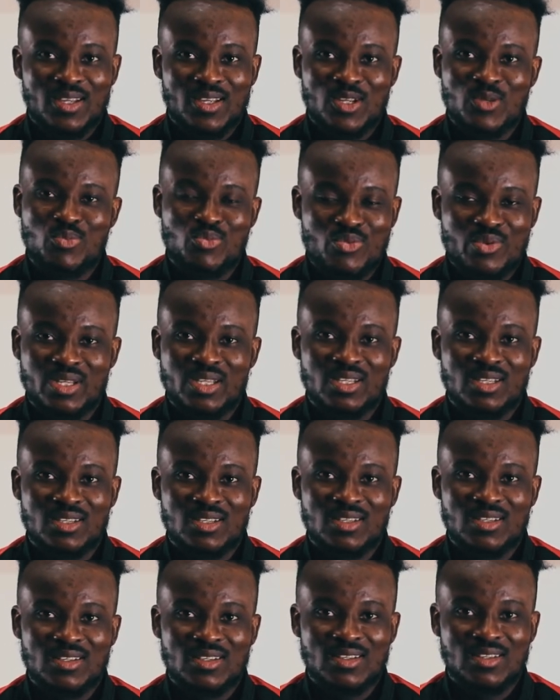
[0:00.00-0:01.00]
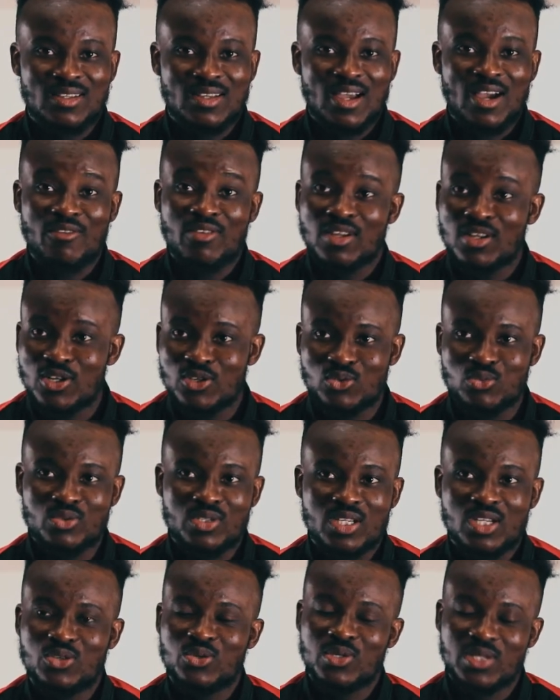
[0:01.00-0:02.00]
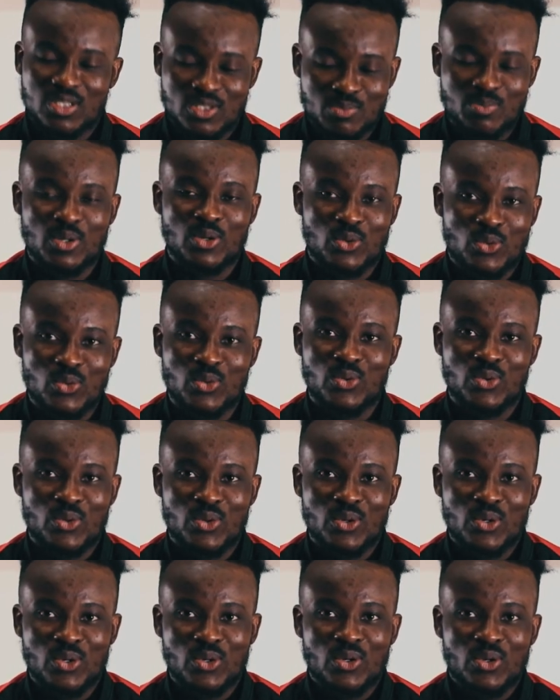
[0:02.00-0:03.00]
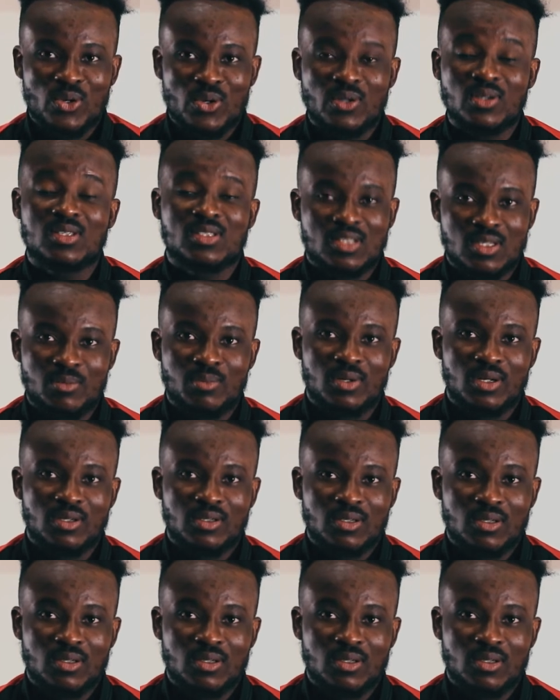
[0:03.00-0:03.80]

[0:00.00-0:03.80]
Et puis, avec les soutiens, je qu'ensemble, que ensemble,